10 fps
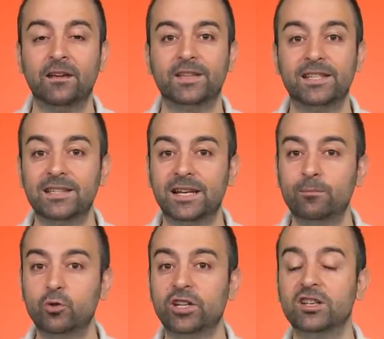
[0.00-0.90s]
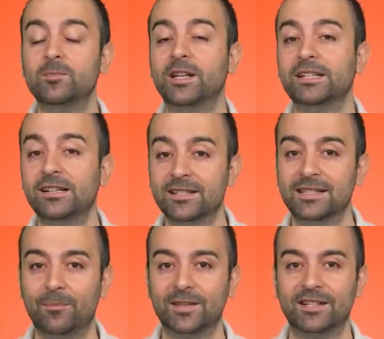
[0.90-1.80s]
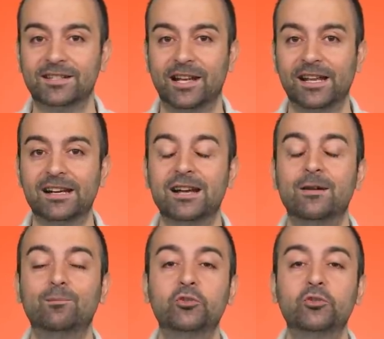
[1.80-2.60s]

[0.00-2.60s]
ve sizlerin bu çalışmalarda hızlanmasını sağlar.